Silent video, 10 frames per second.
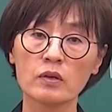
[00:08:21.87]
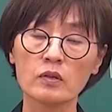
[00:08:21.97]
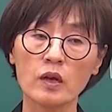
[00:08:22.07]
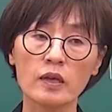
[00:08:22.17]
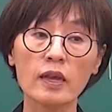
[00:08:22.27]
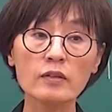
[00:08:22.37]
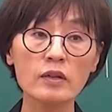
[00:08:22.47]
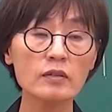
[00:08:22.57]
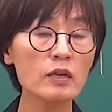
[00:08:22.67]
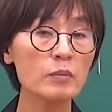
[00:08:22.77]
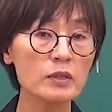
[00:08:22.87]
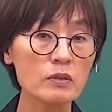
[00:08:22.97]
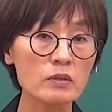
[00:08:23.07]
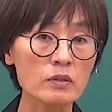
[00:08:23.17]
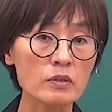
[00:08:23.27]
자, 예전엔 책임이
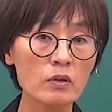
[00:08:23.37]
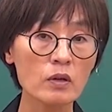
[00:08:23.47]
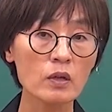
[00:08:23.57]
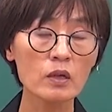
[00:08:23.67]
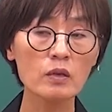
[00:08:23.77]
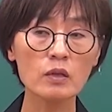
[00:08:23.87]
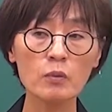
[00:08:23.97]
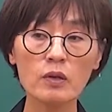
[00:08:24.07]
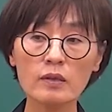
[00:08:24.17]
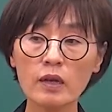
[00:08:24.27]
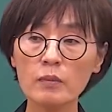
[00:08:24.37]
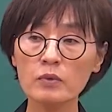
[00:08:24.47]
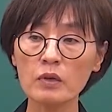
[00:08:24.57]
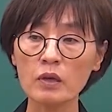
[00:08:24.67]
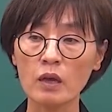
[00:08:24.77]
있었거든요. 이러다 보니까
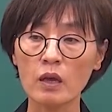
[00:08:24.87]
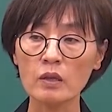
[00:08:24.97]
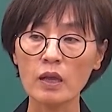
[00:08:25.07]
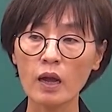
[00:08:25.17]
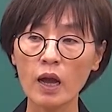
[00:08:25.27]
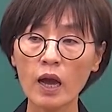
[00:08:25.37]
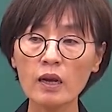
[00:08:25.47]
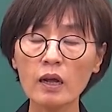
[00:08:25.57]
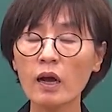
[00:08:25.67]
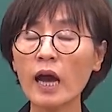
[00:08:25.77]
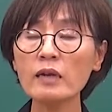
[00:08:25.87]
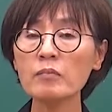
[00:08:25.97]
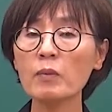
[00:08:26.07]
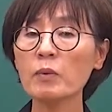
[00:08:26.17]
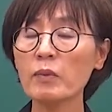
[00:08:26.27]
사람들이 내가 하, 어,
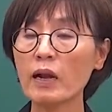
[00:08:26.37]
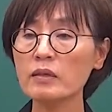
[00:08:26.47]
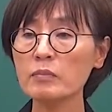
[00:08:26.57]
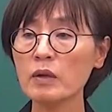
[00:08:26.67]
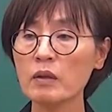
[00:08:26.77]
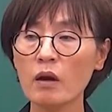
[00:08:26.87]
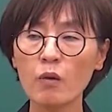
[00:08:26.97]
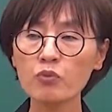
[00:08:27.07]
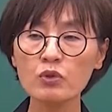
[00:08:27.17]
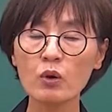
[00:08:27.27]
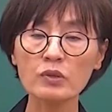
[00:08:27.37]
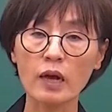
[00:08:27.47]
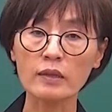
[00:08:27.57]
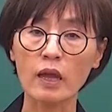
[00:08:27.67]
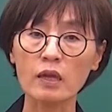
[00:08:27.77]
는 방법을 알지만 어, 무서워서
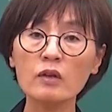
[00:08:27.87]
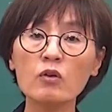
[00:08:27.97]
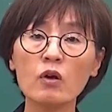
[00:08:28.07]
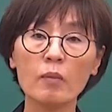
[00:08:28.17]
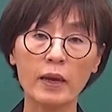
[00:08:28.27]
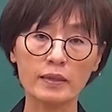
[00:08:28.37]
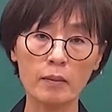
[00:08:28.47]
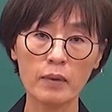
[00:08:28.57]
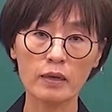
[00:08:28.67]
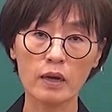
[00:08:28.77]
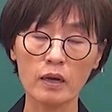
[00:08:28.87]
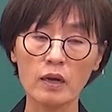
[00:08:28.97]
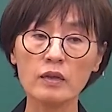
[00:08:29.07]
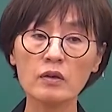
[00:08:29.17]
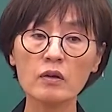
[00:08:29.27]
안 해. 이런 경우가 많단 말이야.
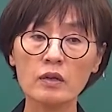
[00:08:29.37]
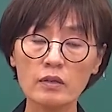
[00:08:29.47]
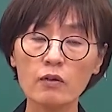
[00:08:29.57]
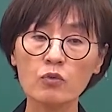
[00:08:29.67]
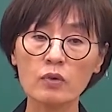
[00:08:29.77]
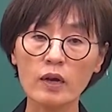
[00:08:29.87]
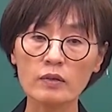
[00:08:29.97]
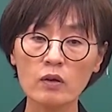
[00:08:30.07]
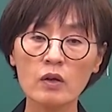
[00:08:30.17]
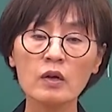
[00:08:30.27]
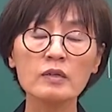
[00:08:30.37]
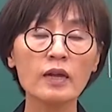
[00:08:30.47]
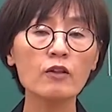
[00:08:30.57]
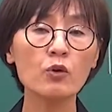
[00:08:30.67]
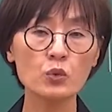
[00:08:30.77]
그래서 일단 국가에서
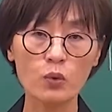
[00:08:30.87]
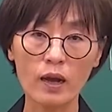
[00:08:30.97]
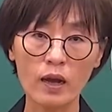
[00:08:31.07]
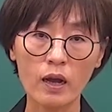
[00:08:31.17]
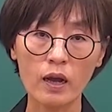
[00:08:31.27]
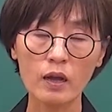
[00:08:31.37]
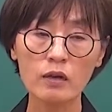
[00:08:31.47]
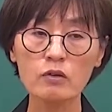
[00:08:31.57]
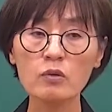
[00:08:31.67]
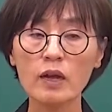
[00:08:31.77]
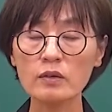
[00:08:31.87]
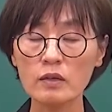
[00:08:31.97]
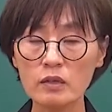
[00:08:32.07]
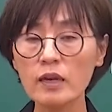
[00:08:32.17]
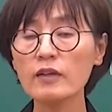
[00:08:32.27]
살려줘라. 그러고
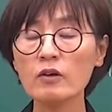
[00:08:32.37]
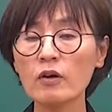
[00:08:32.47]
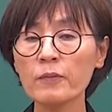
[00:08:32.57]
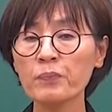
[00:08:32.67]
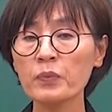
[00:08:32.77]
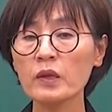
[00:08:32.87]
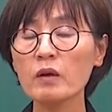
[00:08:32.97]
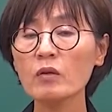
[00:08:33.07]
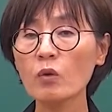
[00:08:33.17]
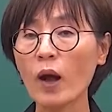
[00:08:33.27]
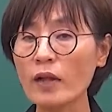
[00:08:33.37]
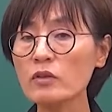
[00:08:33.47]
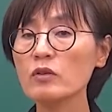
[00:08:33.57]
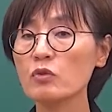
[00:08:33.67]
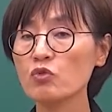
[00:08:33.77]
나서 그래서 그런
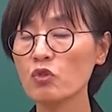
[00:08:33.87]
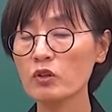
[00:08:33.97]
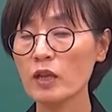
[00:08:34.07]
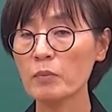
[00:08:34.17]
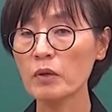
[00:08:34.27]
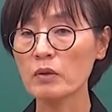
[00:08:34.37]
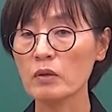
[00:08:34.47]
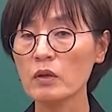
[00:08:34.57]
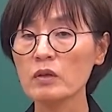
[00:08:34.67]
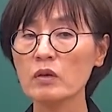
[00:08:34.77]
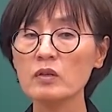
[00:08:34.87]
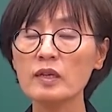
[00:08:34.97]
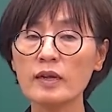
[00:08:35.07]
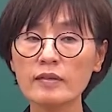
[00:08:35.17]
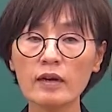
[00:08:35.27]
과정에서 죽었다면 그거는
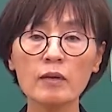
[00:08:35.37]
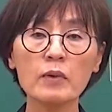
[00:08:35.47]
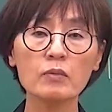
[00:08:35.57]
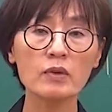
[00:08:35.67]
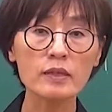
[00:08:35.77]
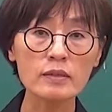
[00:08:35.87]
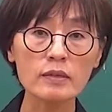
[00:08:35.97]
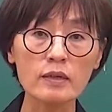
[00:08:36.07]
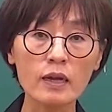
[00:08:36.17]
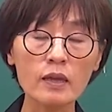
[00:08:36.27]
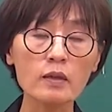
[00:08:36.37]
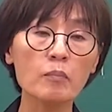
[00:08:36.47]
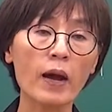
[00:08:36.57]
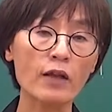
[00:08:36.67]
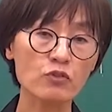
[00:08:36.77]
네가 착한 마음으로
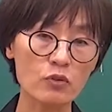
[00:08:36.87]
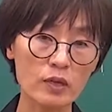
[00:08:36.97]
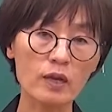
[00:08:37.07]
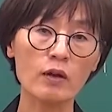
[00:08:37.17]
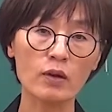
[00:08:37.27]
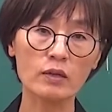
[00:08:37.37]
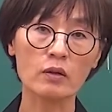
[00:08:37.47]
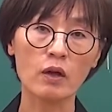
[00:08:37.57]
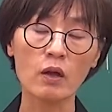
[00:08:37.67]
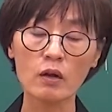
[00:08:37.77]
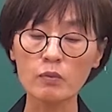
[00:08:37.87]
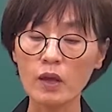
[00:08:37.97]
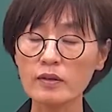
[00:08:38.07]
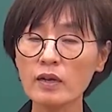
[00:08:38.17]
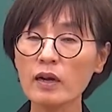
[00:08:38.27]
했으니까 봐줄게 라고 하는 거야. 그럼
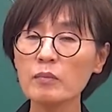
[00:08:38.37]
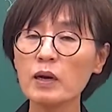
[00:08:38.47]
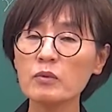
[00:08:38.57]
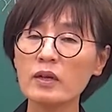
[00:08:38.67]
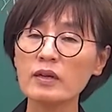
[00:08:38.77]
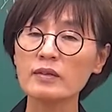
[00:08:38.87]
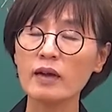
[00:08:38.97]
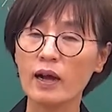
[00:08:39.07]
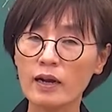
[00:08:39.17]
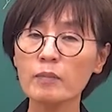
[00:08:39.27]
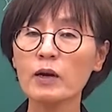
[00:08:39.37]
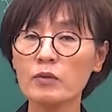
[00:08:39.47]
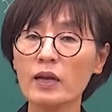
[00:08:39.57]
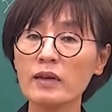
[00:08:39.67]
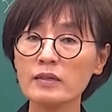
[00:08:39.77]
내가 착한 마음으로 했겠지 악한
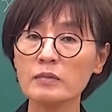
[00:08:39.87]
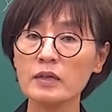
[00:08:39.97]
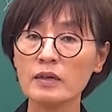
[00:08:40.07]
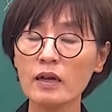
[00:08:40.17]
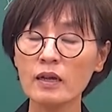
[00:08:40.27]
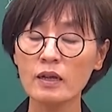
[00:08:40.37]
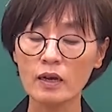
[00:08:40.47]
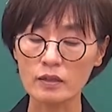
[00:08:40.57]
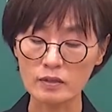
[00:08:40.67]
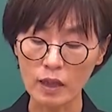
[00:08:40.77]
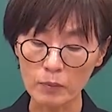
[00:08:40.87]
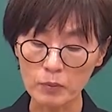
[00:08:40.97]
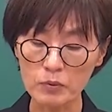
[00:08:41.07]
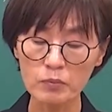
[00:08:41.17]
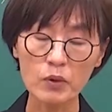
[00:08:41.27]
마음으로 했겠습니까? 그래서
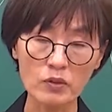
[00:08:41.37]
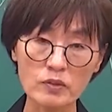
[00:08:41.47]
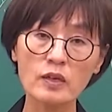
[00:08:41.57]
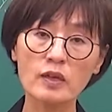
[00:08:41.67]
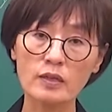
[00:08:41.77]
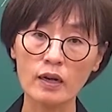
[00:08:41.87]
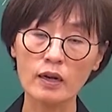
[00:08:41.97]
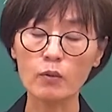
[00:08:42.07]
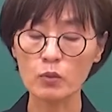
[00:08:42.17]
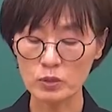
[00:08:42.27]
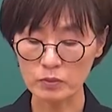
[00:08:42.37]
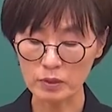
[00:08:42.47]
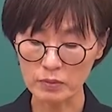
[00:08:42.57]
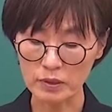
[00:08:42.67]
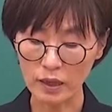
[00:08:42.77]
대부분 면책이다라고 보시면
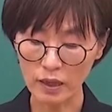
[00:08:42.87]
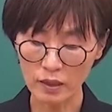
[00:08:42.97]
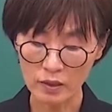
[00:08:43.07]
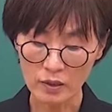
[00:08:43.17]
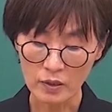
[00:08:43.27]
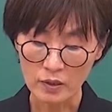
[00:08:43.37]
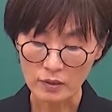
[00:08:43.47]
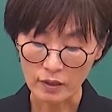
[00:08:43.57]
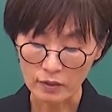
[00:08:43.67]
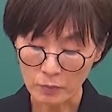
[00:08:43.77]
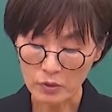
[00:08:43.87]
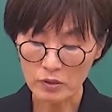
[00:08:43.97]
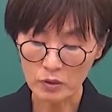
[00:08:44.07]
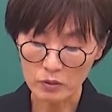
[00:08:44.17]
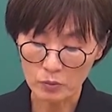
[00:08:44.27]
됩니다. 자 그래서 한번
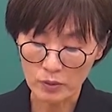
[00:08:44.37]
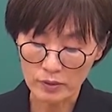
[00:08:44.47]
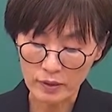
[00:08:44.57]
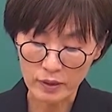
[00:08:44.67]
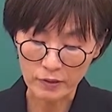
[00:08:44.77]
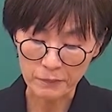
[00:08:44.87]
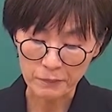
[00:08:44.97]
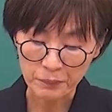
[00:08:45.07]
1번은 볼게요.